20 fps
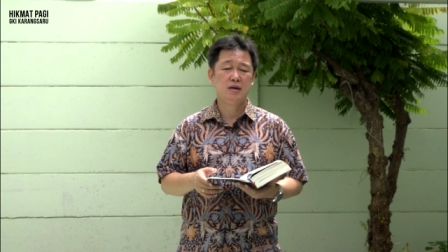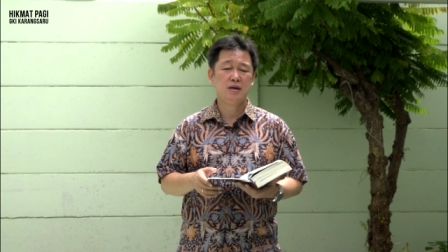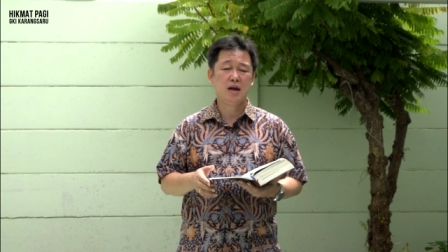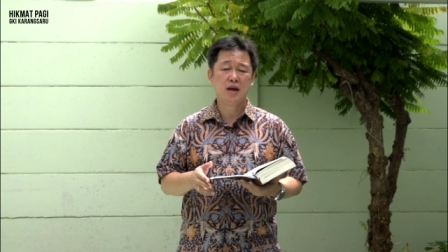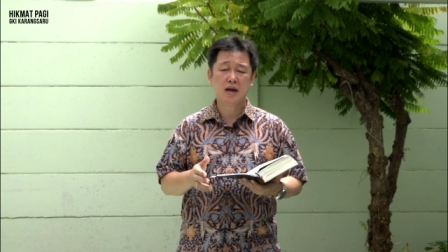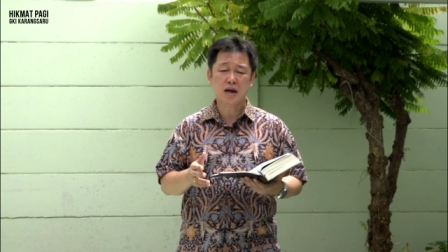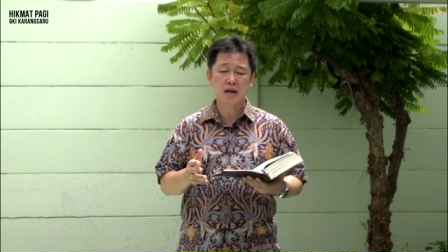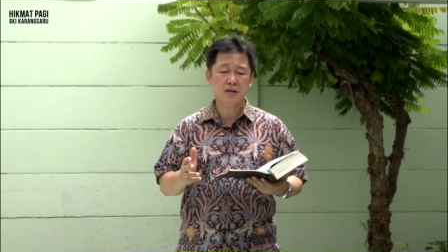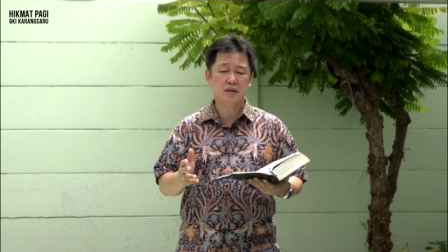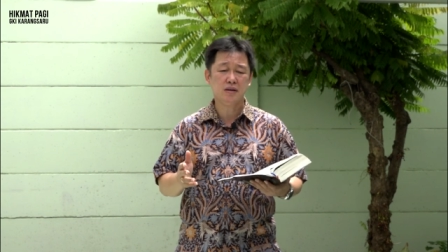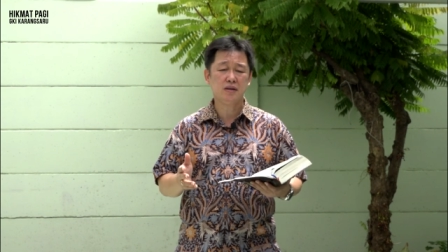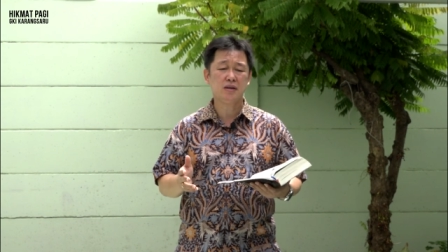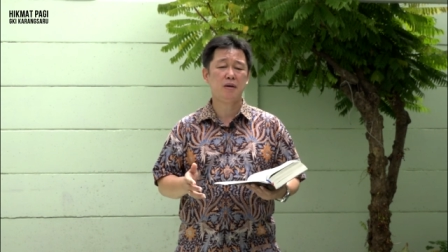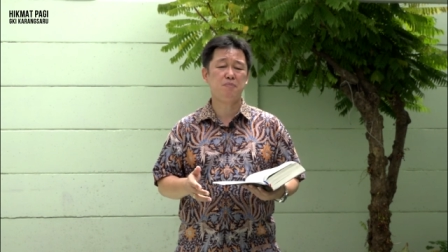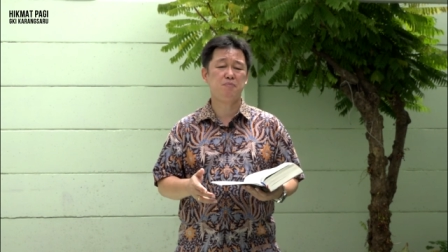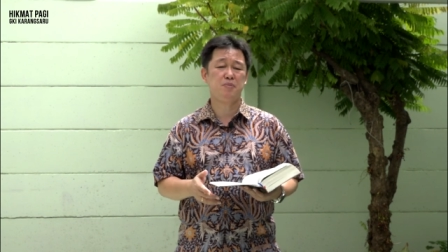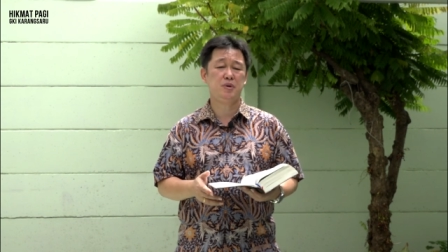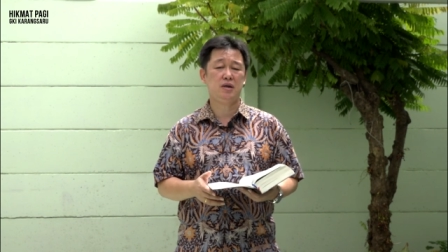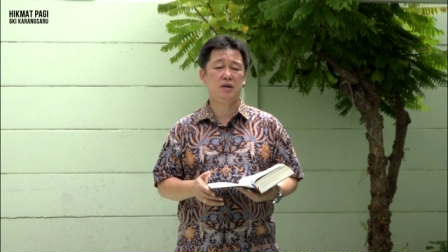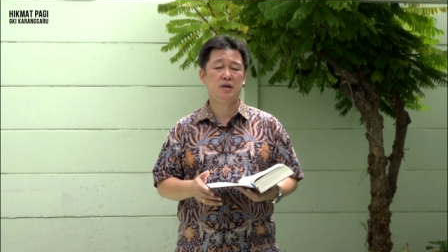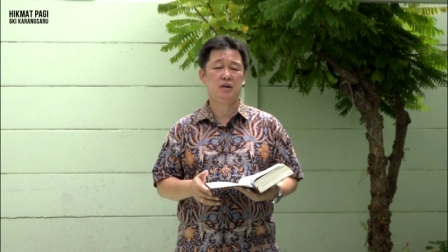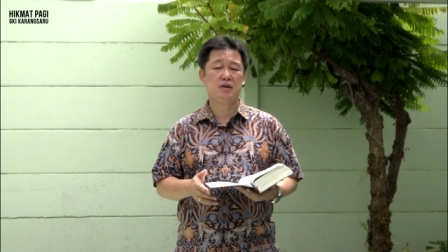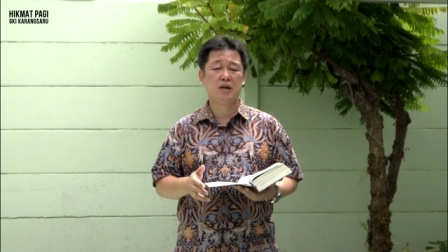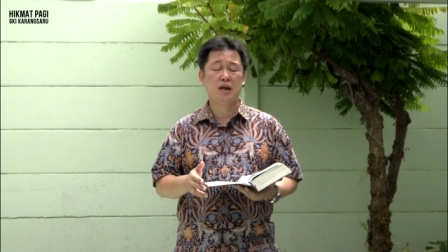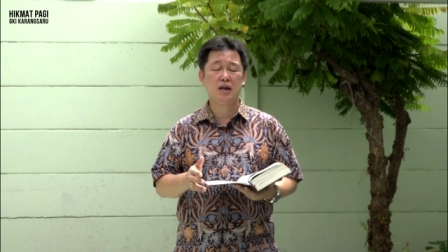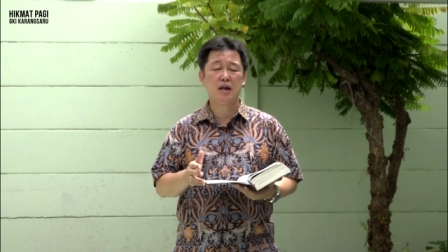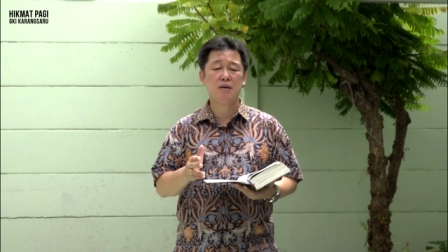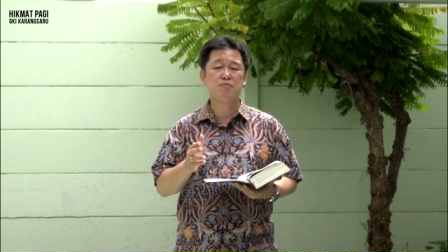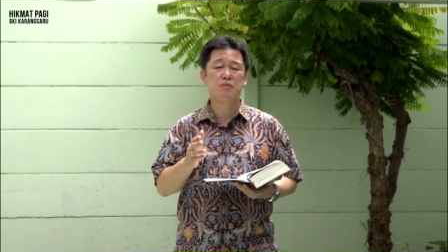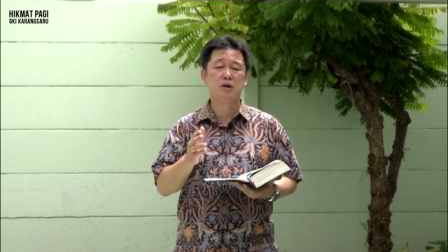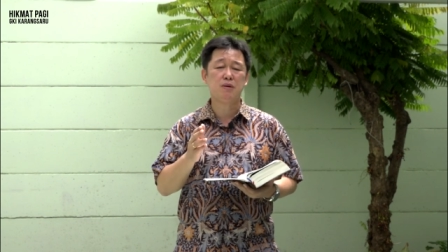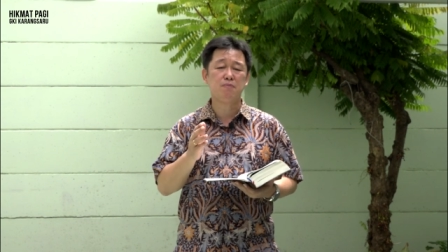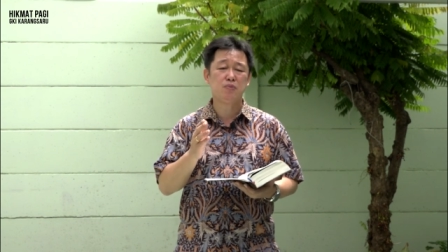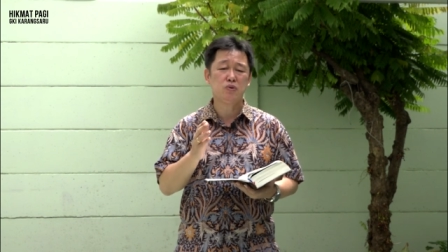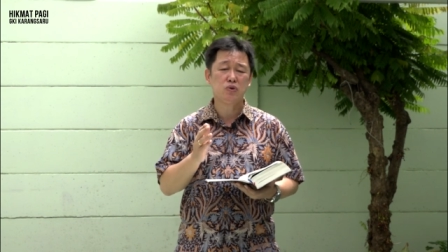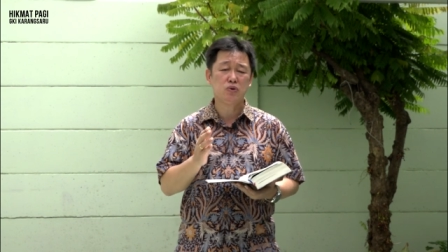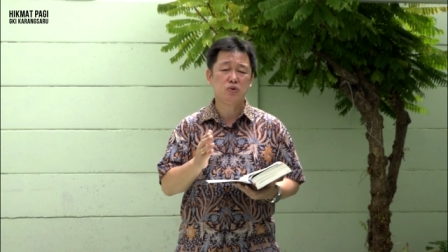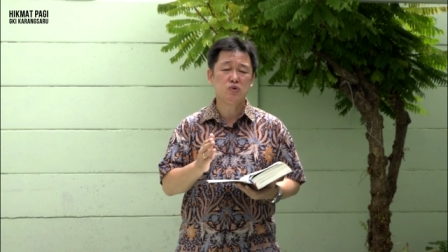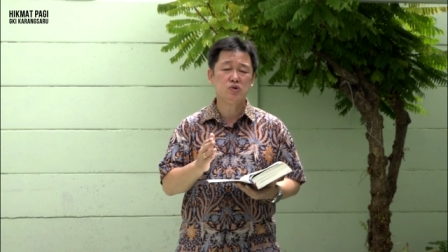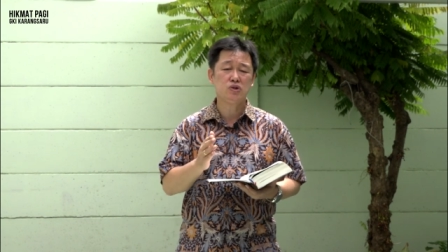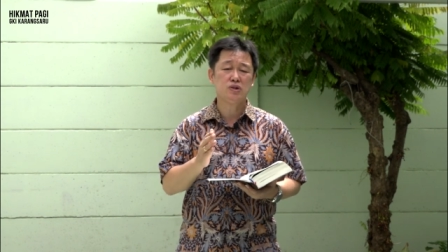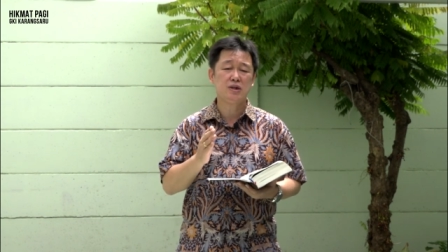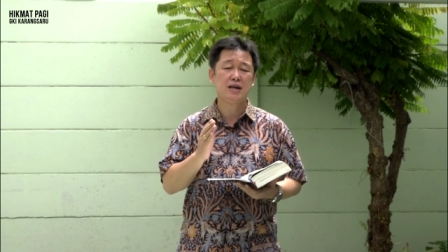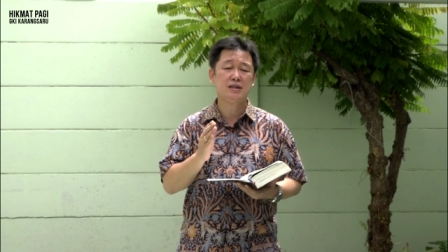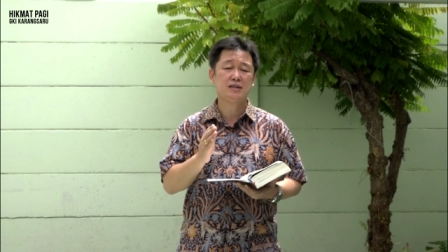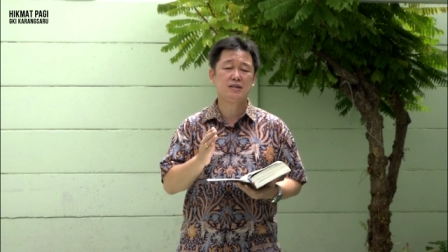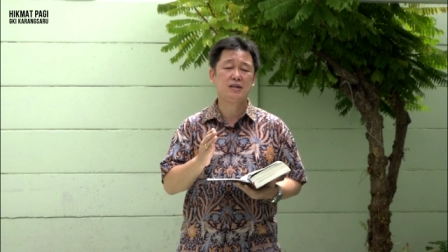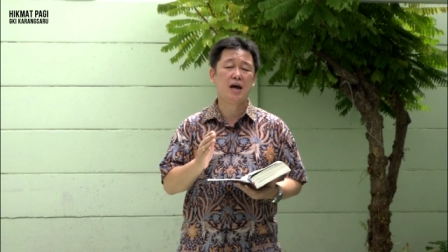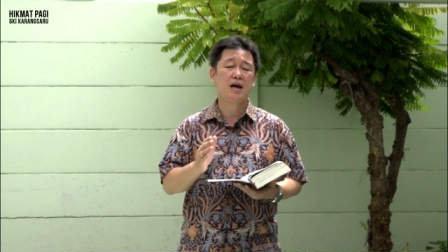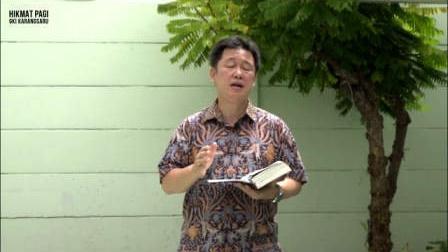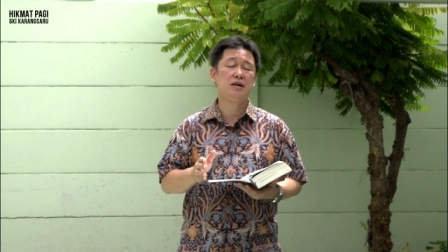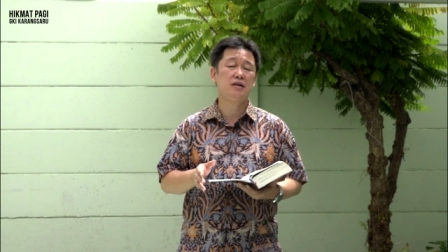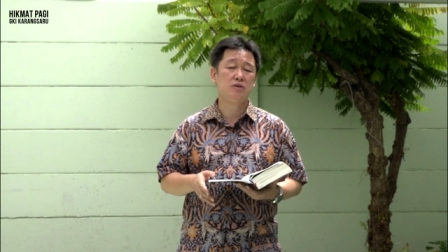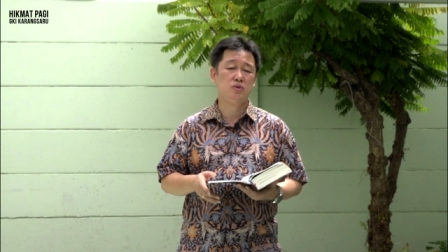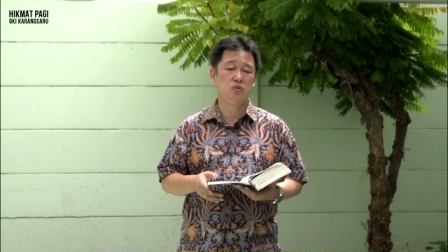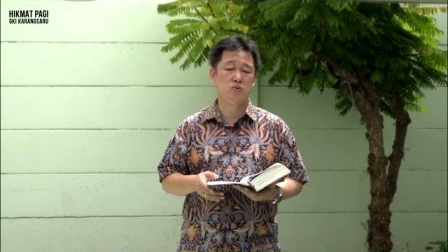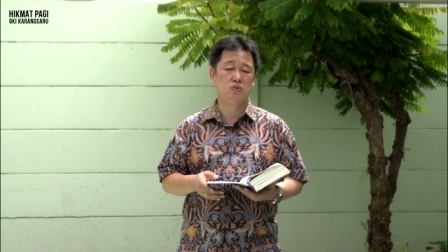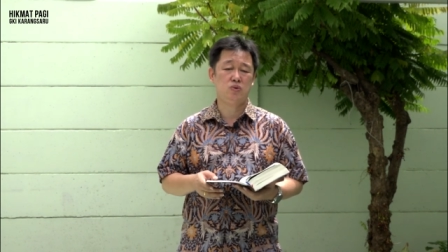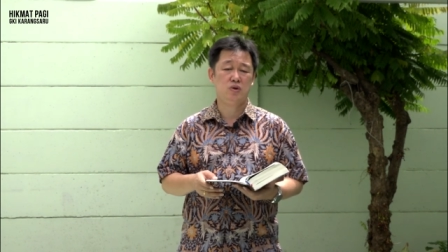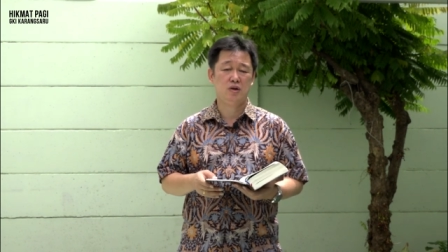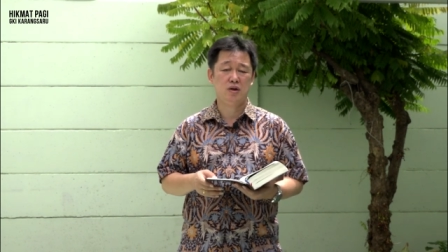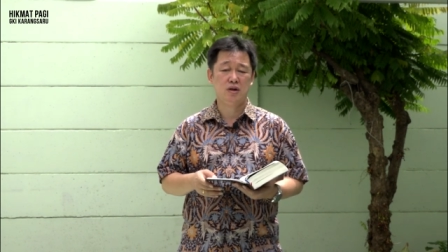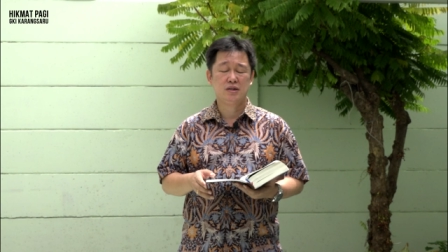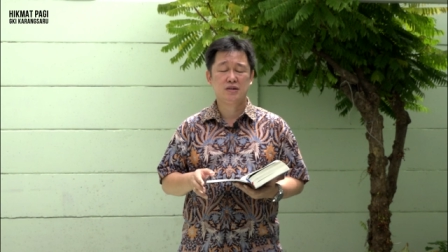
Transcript: Akan tetapi, dalam keputusasaan itu,